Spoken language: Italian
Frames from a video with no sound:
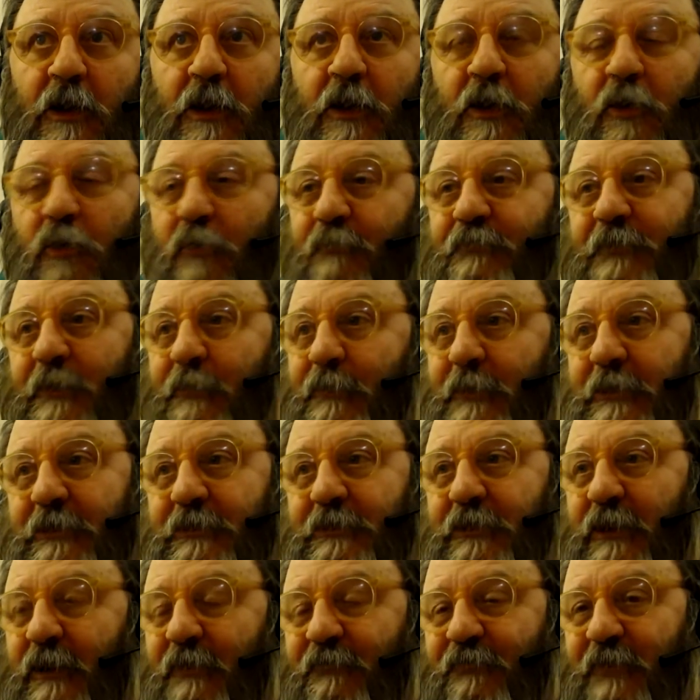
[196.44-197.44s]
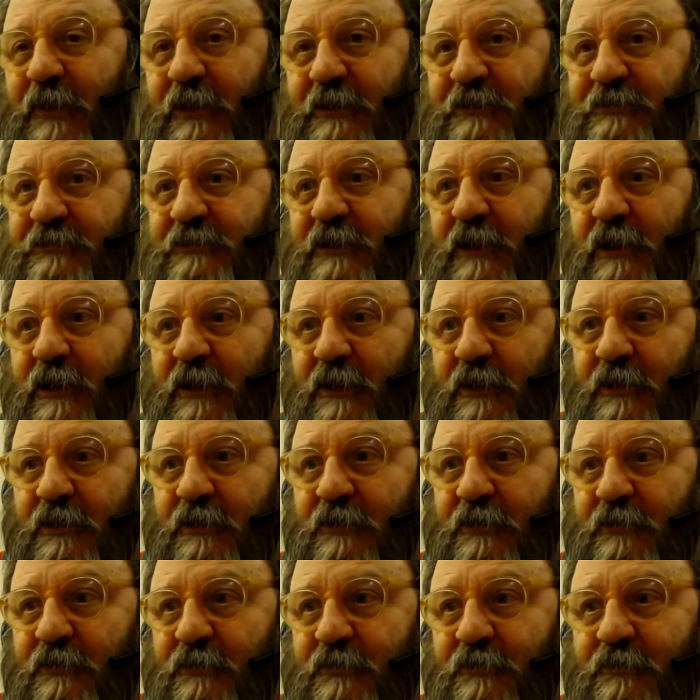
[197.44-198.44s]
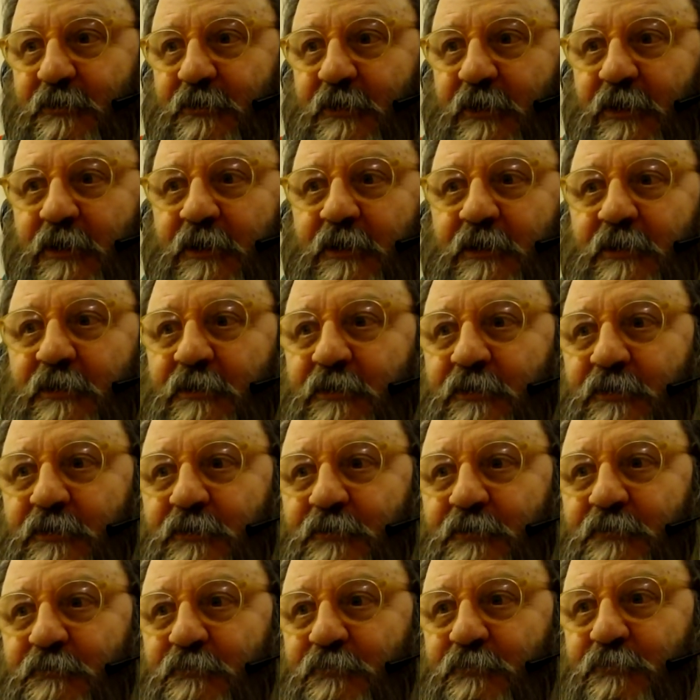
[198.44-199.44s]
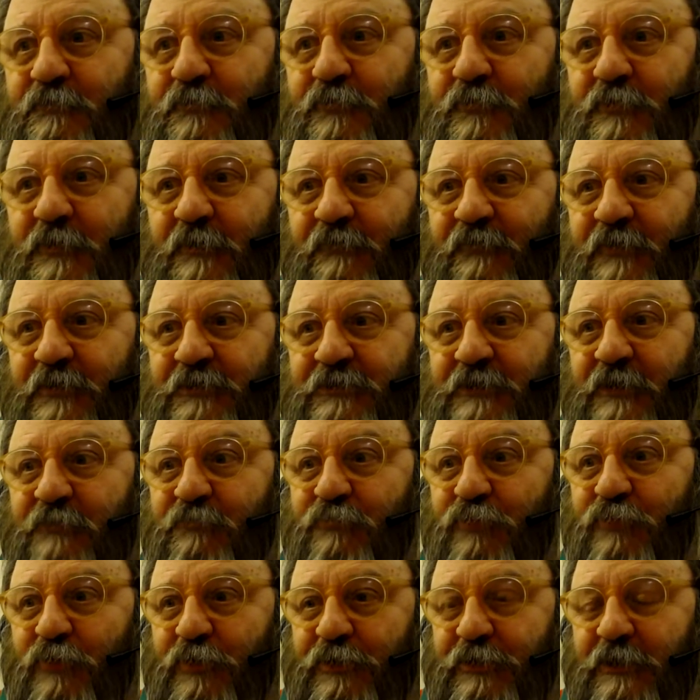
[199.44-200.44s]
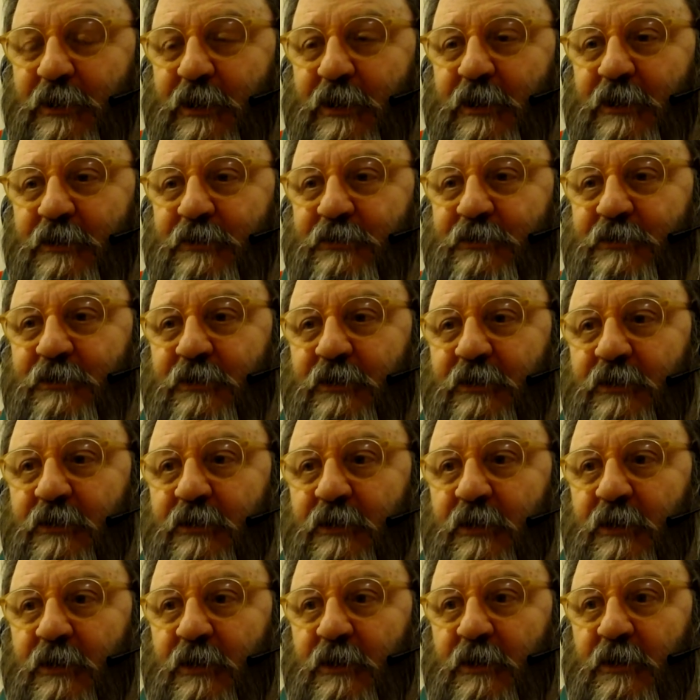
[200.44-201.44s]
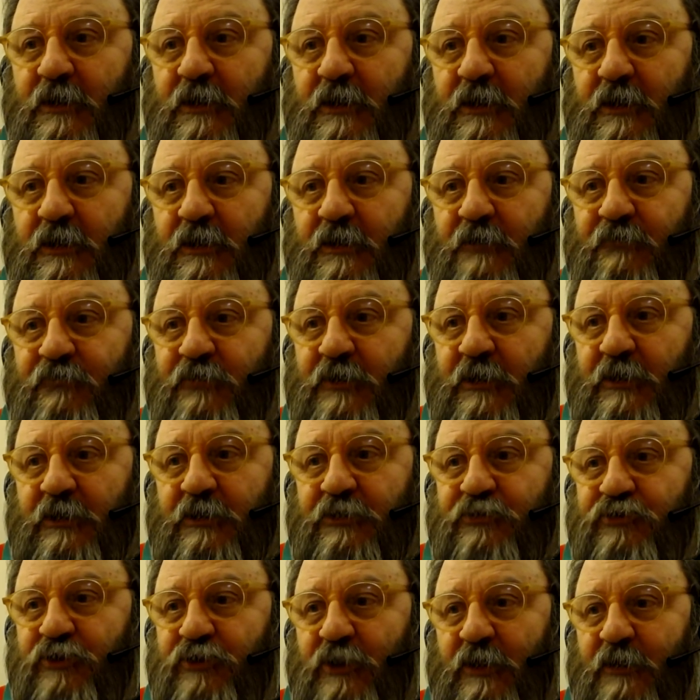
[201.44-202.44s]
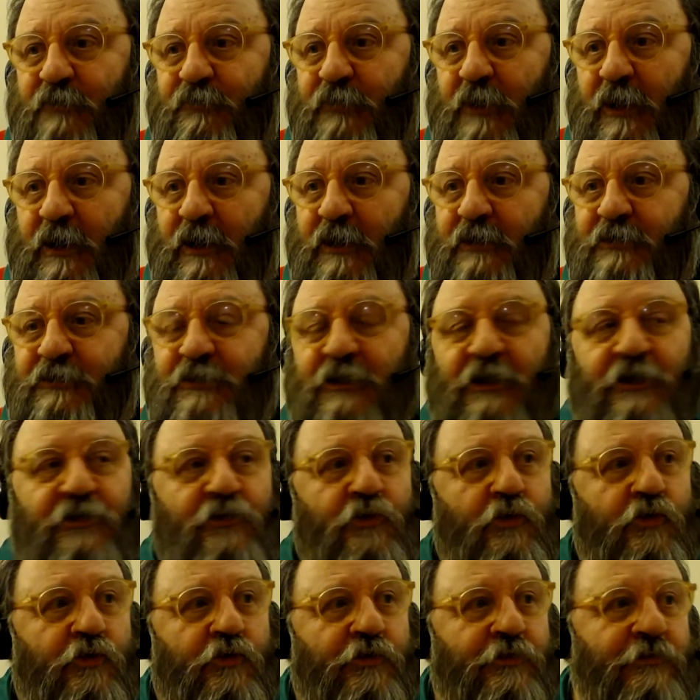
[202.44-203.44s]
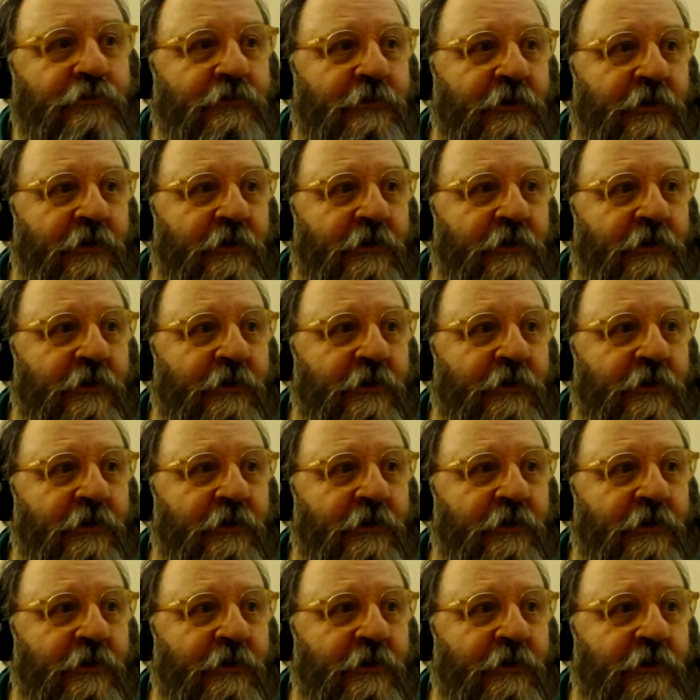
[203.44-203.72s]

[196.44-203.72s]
Ovviamente la festa è una festa importante e viene celebrata con